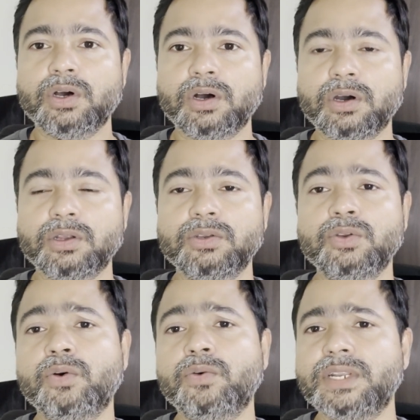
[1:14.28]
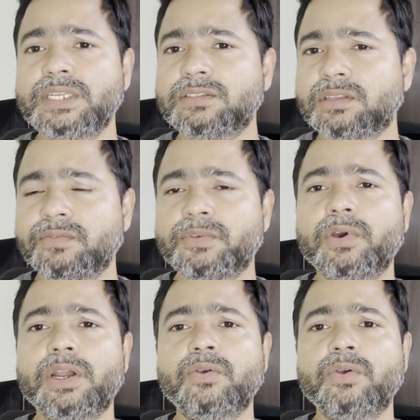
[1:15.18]
नो वरीज इफ़
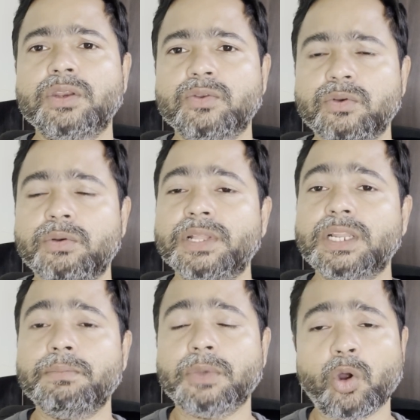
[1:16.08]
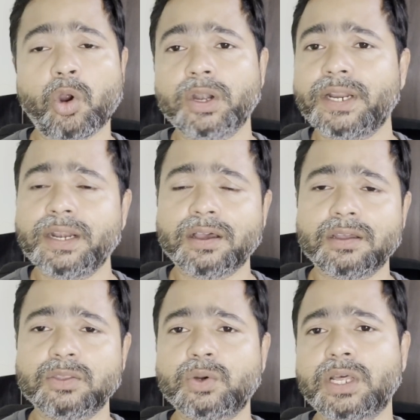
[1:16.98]
यू आर गोइंग टू मतलब कॉन्टेंट
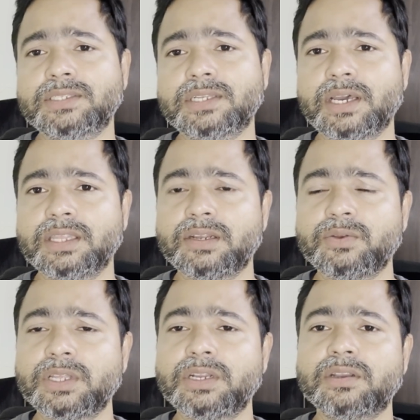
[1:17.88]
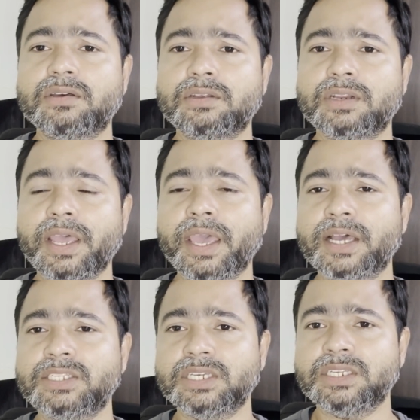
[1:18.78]
अगर थोड़ा सा इधर उधर
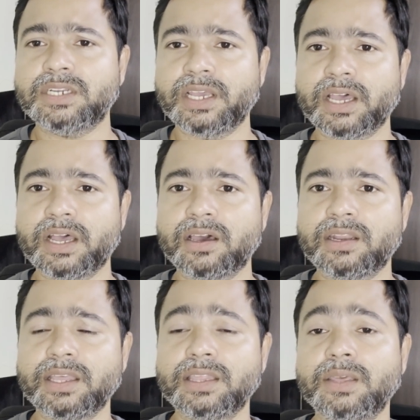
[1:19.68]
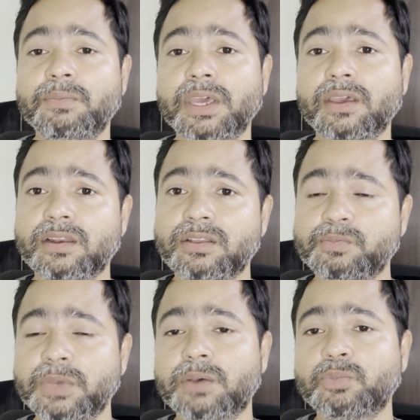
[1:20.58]
रहेगा चेंज रहेगा अगर हिंदी में इंग्लिश
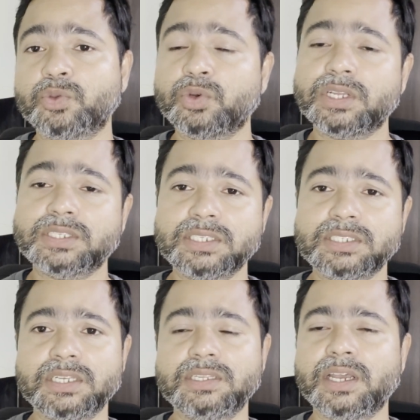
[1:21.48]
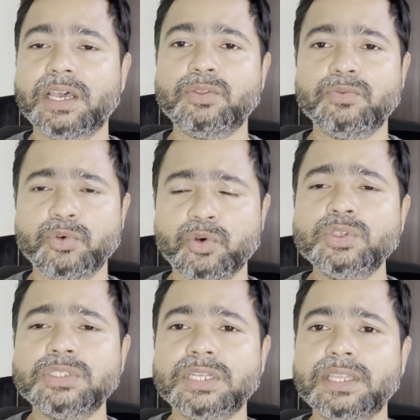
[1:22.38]
में आपको थोड़ा सा चेंज रहेगा तो वो
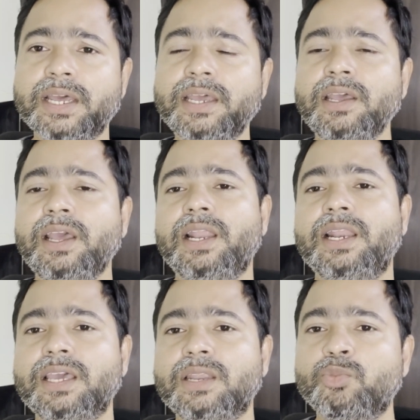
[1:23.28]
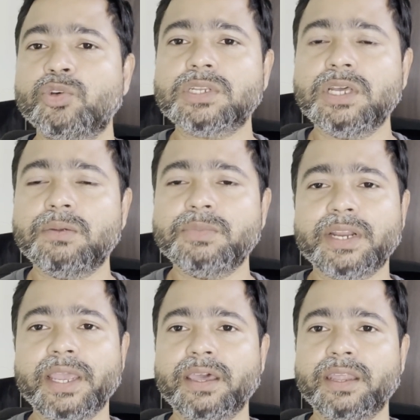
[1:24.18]
हो सकता है लेकिन मोस्टली हम
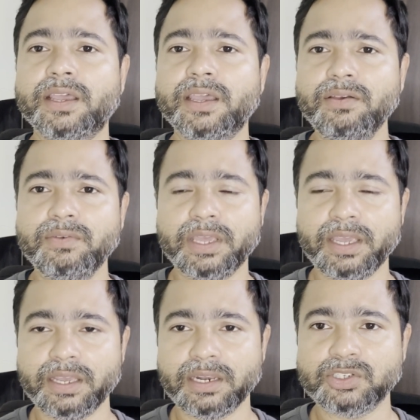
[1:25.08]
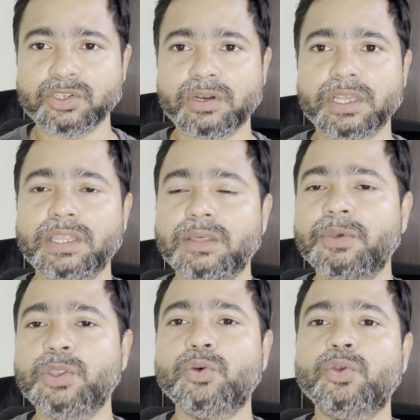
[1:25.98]
ट्राई करेंगे इंग्लिश और हिंदी
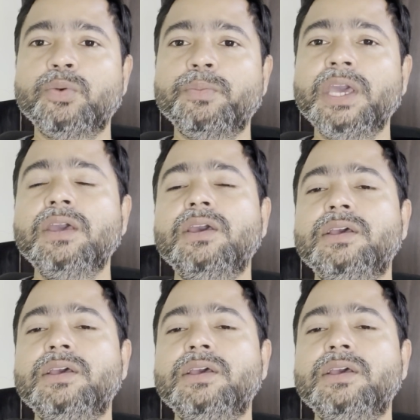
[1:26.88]
में दोनों में